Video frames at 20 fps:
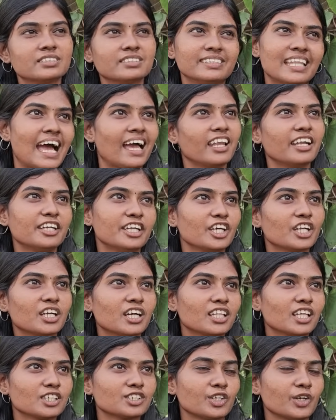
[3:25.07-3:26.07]
டேலண்ட் இருக்க
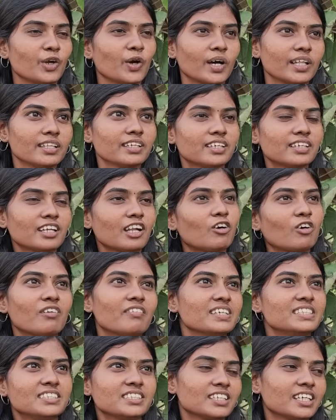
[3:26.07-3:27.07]
தான் செய்யும் அதுக்கு நான் அவங்கள
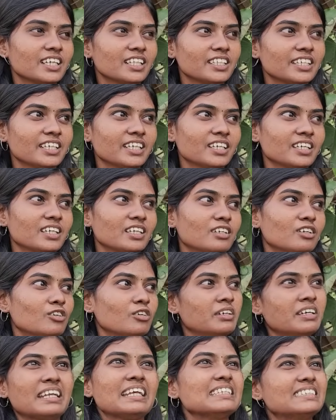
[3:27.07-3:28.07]
வச்சுருக்கிறது
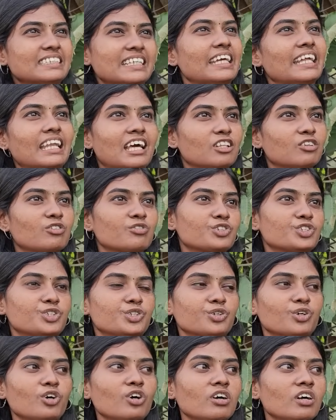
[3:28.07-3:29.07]
ரீசனே இல்லாத ஒரு
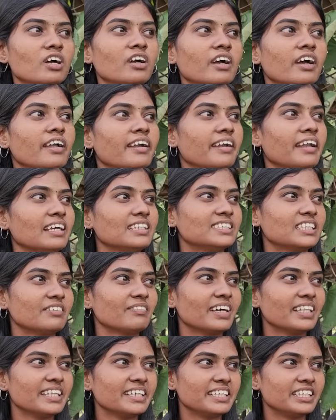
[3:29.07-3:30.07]
விஷயம் நிக்சன்
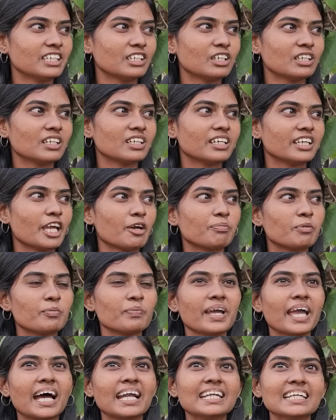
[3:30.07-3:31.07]
வந்துட்டு
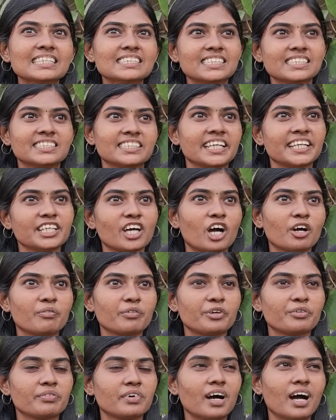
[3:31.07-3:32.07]
எப்போவுமே அன்னெசரி டாக்
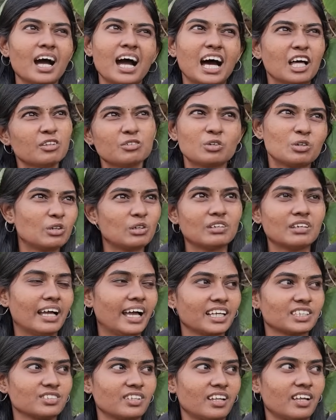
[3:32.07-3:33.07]
விடுவான் அதுவும்
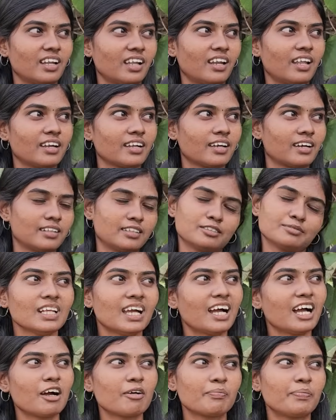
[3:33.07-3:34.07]
ஆக்சுவலாக நல்லா இருக்காது
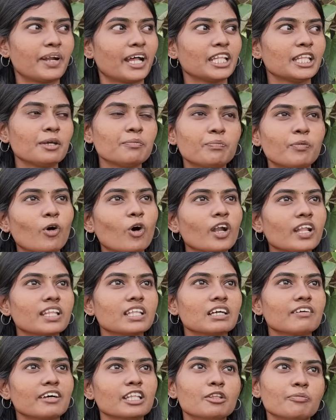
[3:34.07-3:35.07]
ஆஹா பிரதீப்
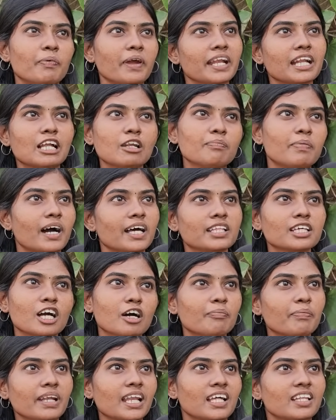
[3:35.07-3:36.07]
போனதுக்கு வந்து பெண்கள்
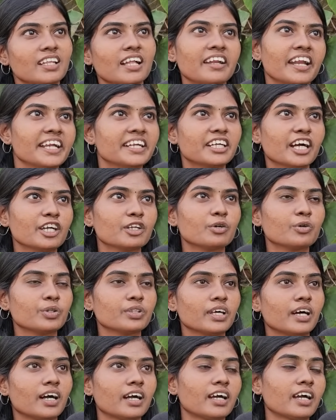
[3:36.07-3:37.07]
பாதுகாப்பு இல்லாமல் ரெட் கார்டு
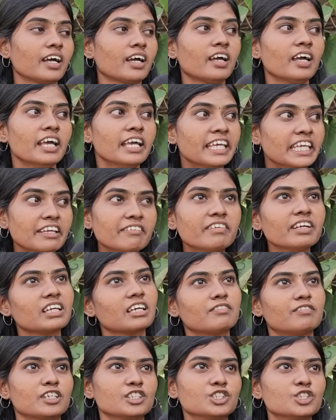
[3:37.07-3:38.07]
கொடுத்தாங்க
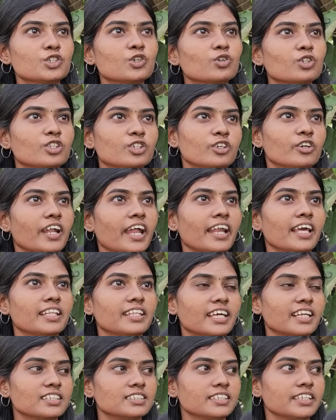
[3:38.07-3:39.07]
இவனுக்கு ஃபஸ்ட்டு கொடுத்துருக்கணும் எனக்கு
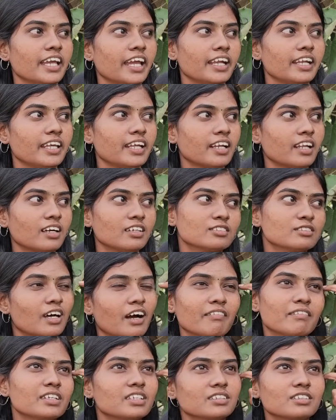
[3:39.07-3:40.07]
தெரிஞ்சு கேட்டிங்கன்னா
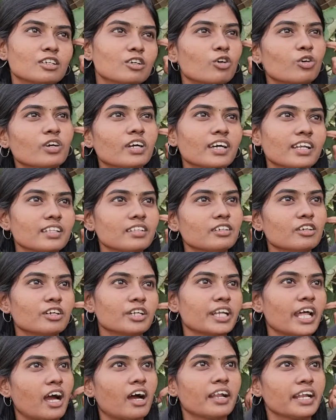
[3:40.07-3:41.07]
அவனுக்கு கொடுக்கறது ஒரு
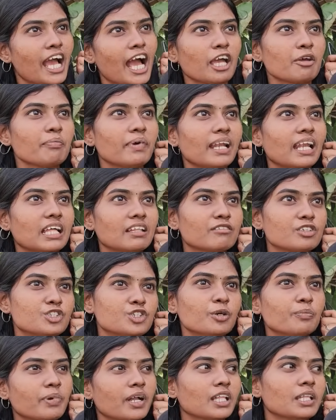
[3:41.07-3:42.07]
நியாயமே இல்லாத
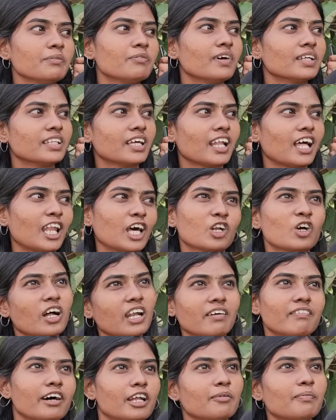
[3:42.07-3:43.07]
விஷயம் பிரதீப் வந்தால் நல்லாயிருக்கும்
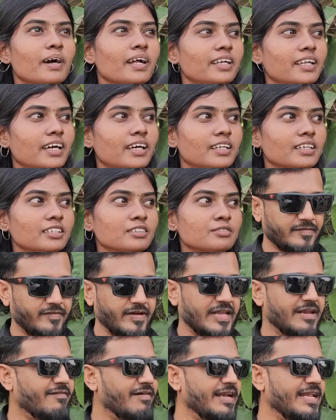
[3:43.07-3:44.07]
ஆனால் வரமாட்டார்
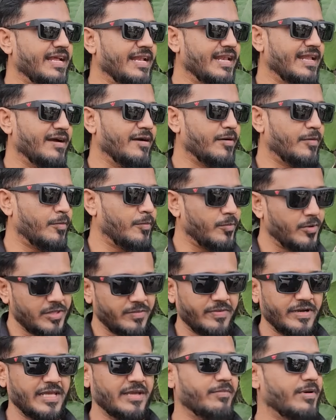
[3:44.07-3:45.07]
வேறு வழி இல்லை
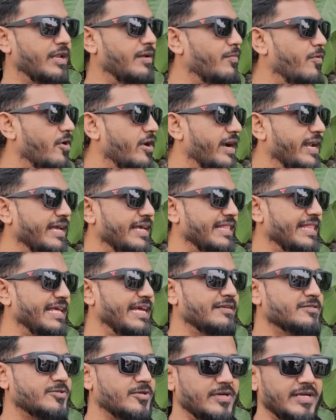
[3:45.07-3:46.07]
ஒம்பது மணிக்கு மேலே போர்
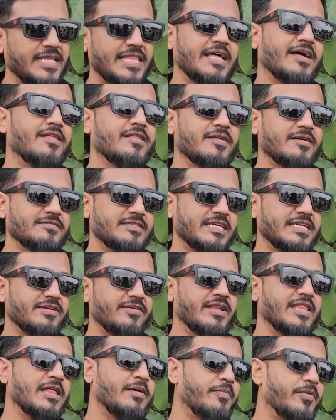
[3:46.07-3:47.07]
அடிக்குதுன்னு சொல்லிட்டு ஏதாவது விஜய்
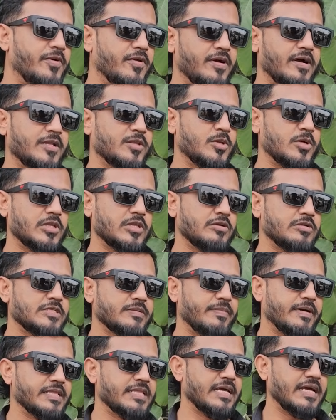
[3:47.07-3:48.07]
டிவியில் ஏதாவது போடுவாங்கன்னு திறந்து
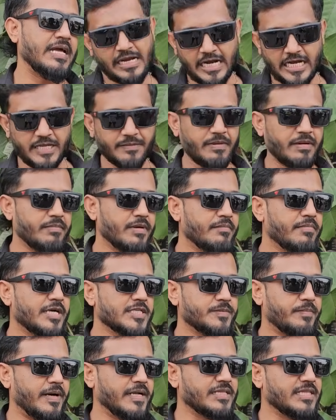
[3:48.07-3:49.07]
வச்சு பார்த்தா கண்டிப்பாக பிக்
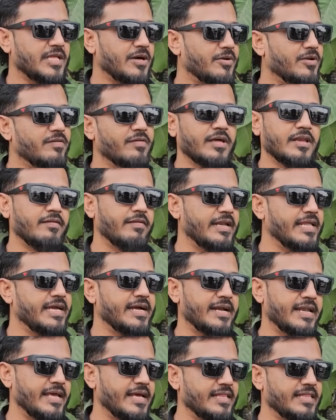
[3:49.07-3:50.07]
பாஸ் பார்த்து தான் வேறு வழியே
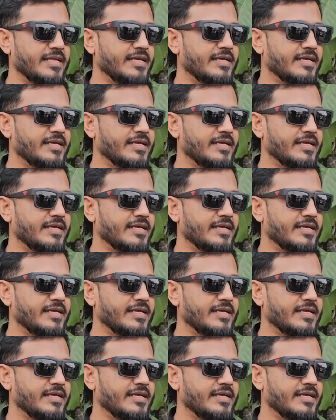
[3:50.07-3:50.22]
கிடையாது